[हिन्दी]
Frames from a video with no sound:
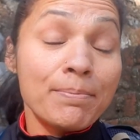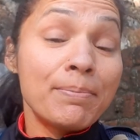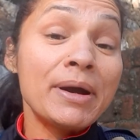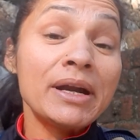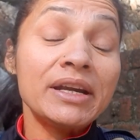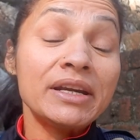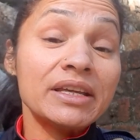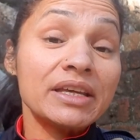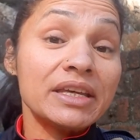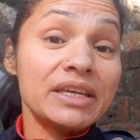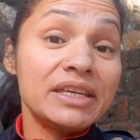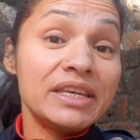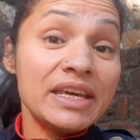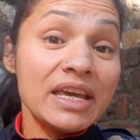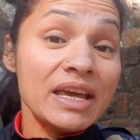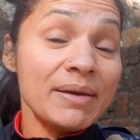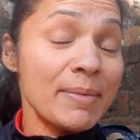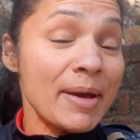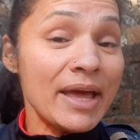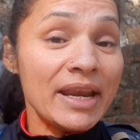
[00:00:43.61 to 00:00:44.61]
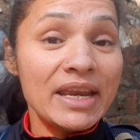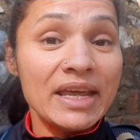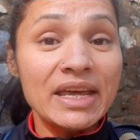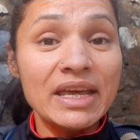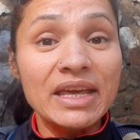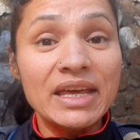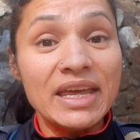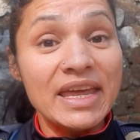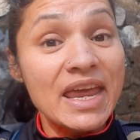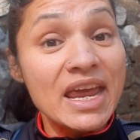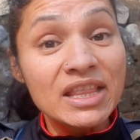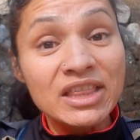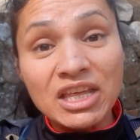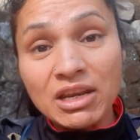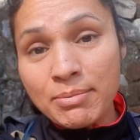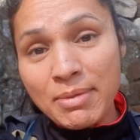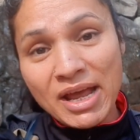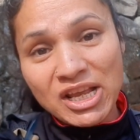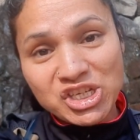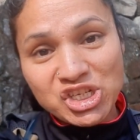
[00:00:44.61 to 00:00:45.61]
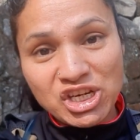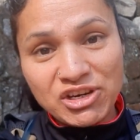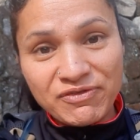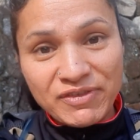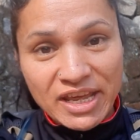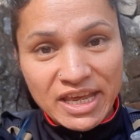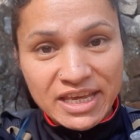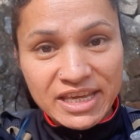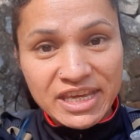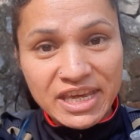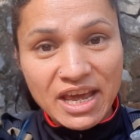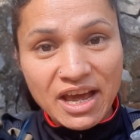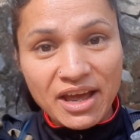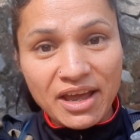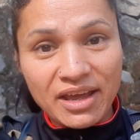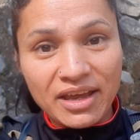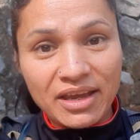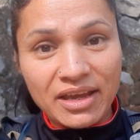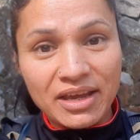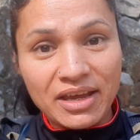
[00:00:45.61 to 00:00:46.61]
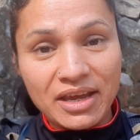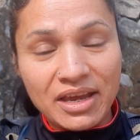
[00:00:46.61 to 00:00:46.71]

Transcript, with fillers: बट ये मैंने एक दिन में अचीव नहीं किया है